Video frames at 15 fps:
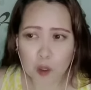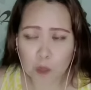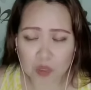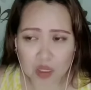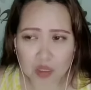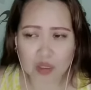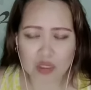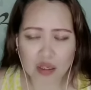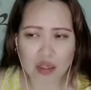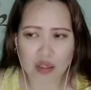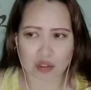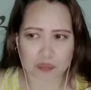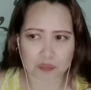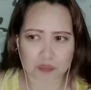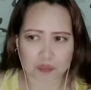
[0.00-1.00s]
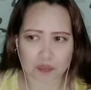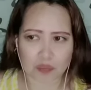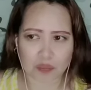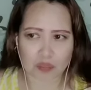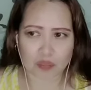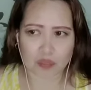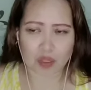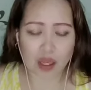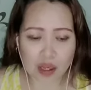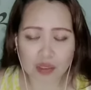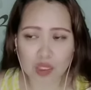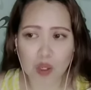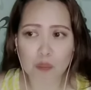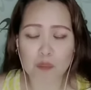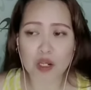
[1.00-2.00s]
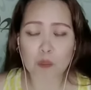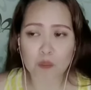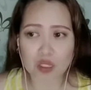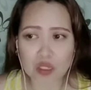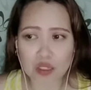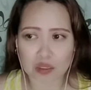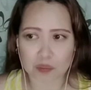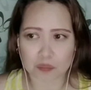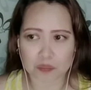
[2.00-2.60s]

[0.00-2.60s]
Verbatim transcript: permit, sir. Lahat may permit.